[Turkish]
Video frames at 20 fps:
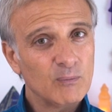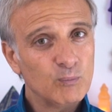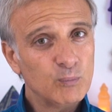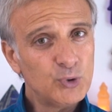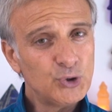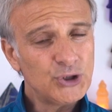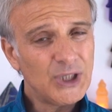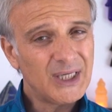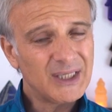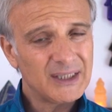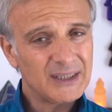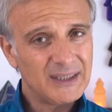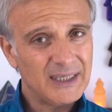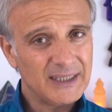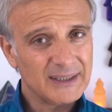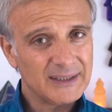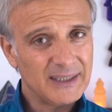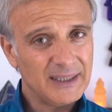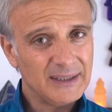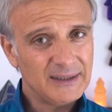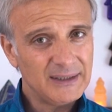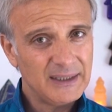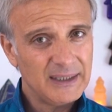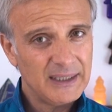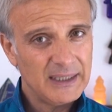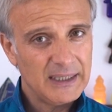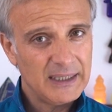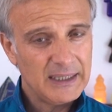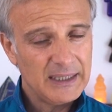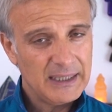bu çakralardan
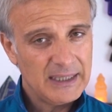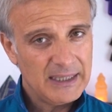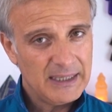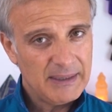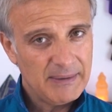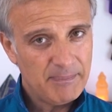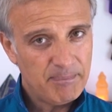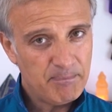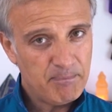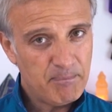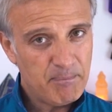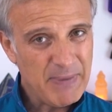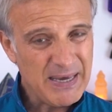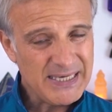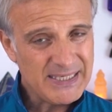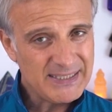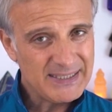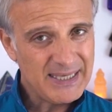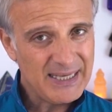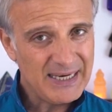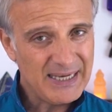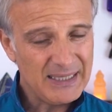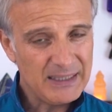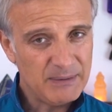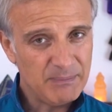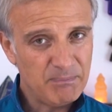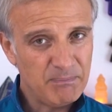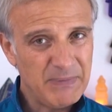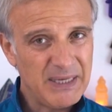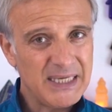beslenen
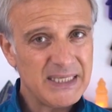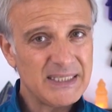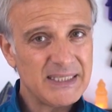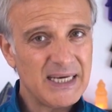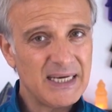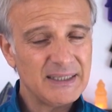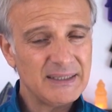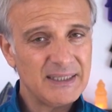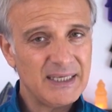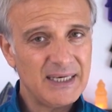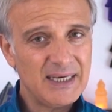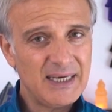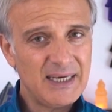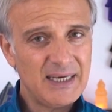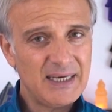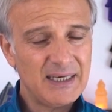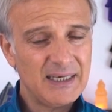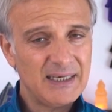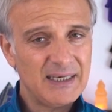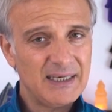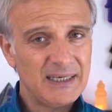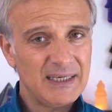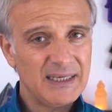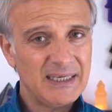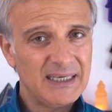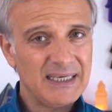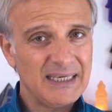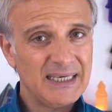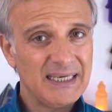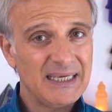meridyenlere
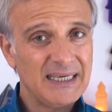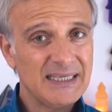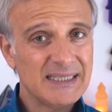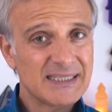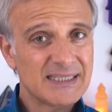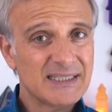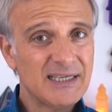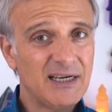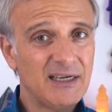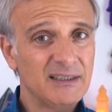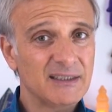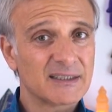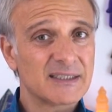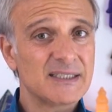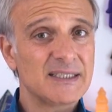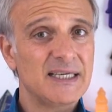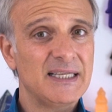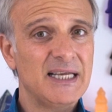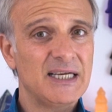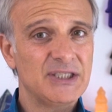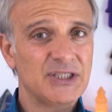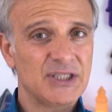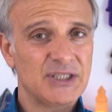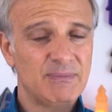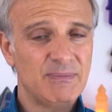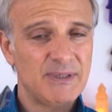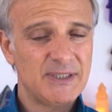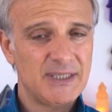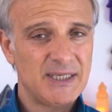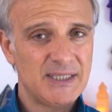sağlıksız enerji
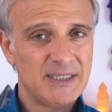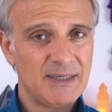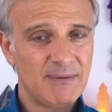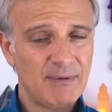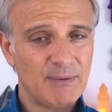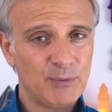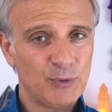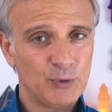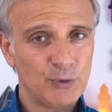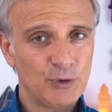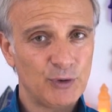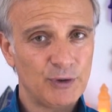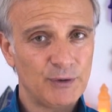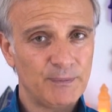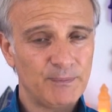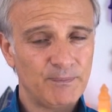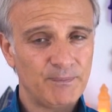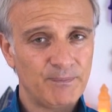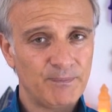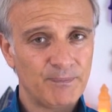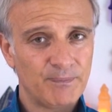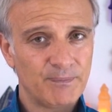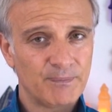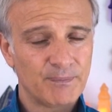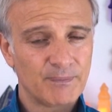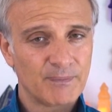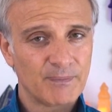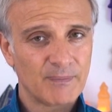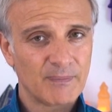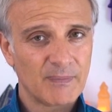gitmesine sebep oluyor.
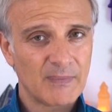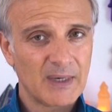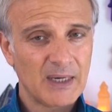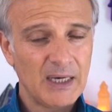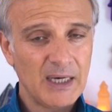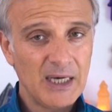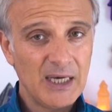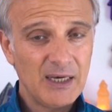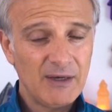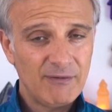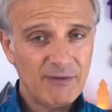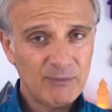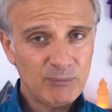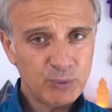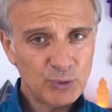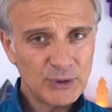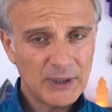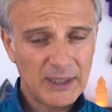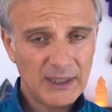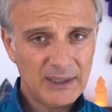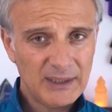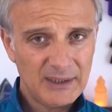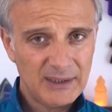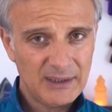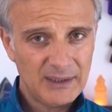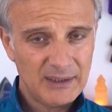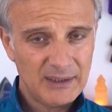Ve bu da